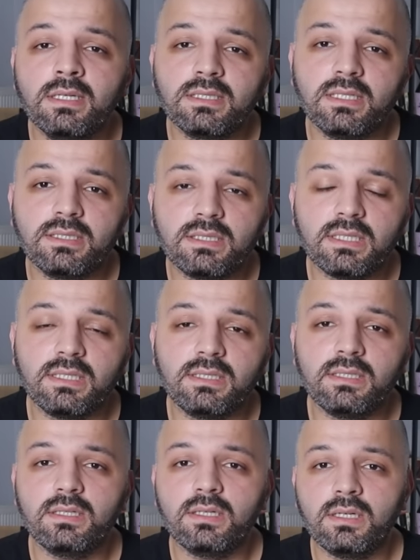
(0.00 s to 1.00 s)
şahıs
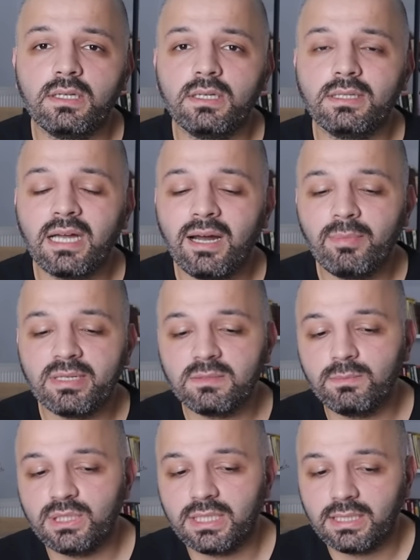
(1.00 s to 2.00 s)
şirketi e, daha
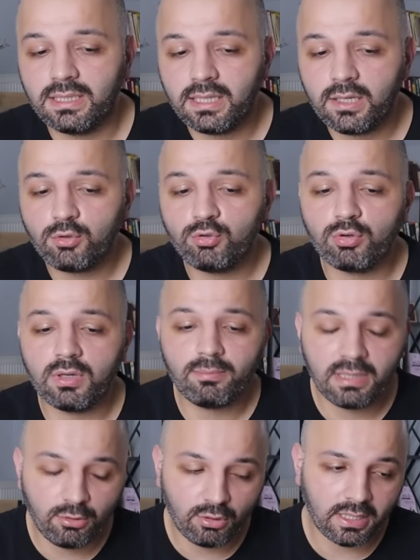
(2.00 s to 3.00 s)
basit bir şekilde
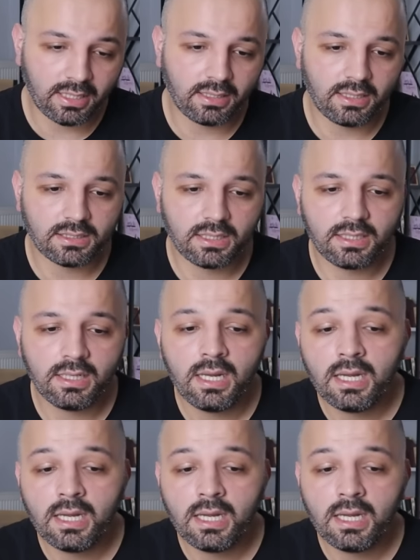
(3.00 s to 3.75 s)
kurulabiliyor arkadaşlar.